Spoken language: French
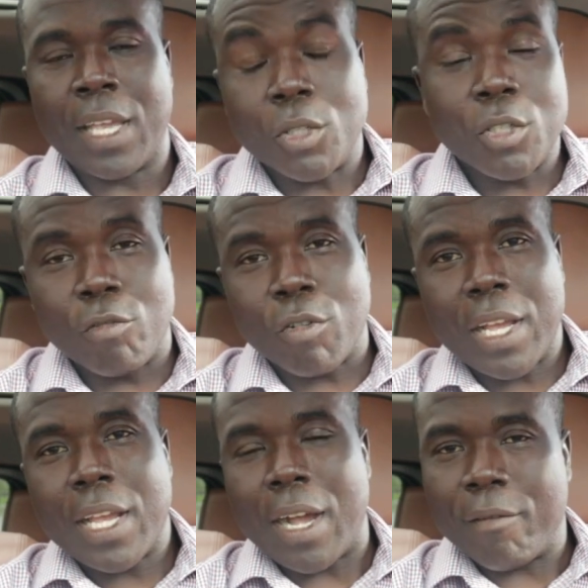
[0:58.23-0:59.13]
Donc, je
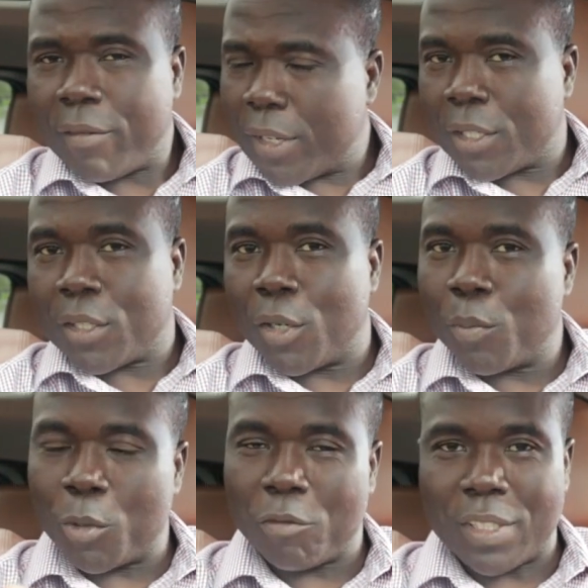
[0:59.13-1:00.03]
voulais en fait euh,
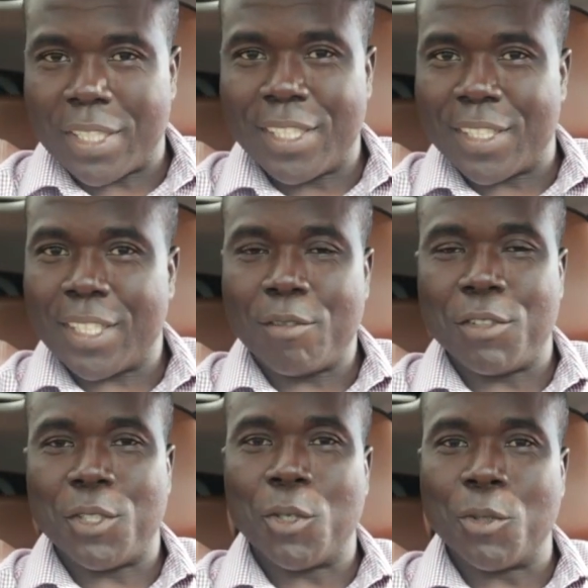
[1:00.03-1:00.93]
profiter de cette
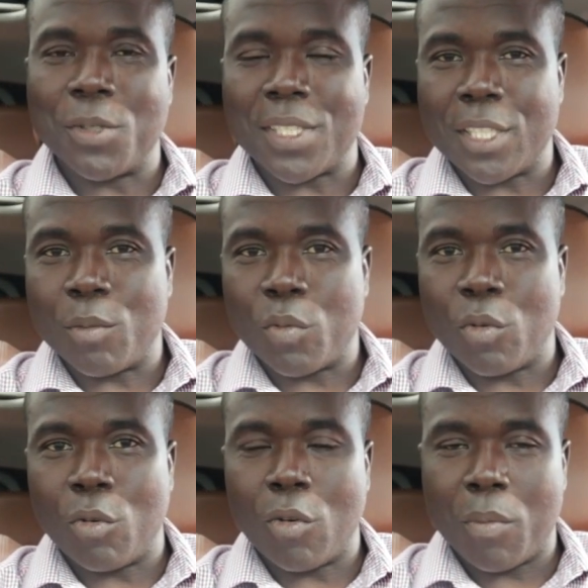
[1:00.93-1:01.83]
vidéo ici
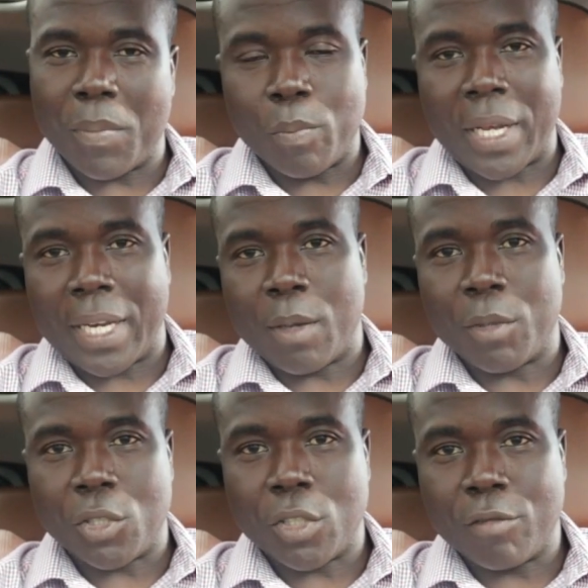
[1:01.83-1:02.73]
pour, pour parler à
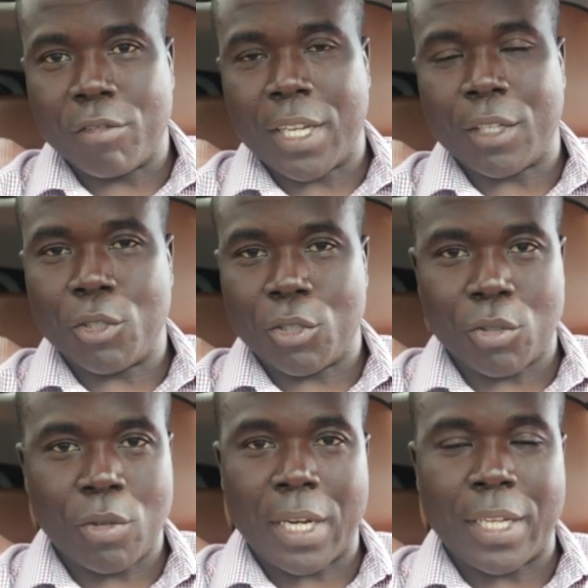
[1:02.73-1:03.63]
mes jeunes frères qui se sont